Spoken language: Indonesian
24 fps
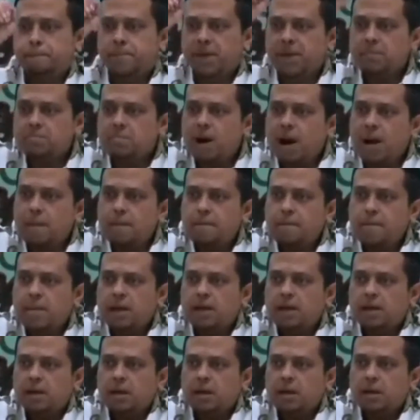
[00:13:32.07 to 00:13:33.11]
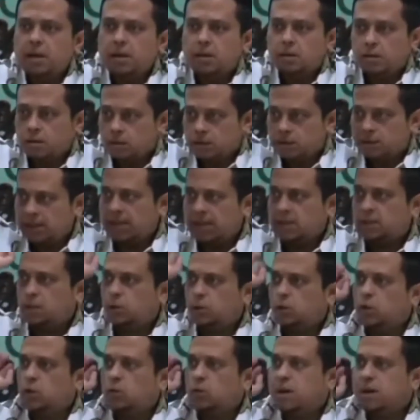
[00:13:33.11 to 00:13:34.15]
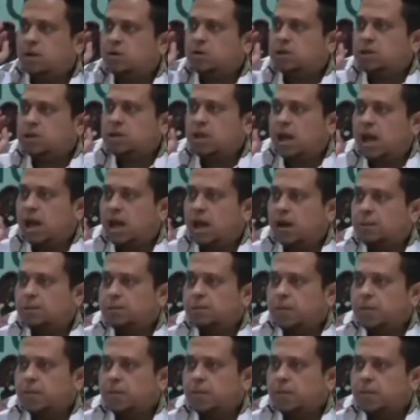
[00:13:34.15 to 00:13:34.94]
Imam dari seluruh manusia.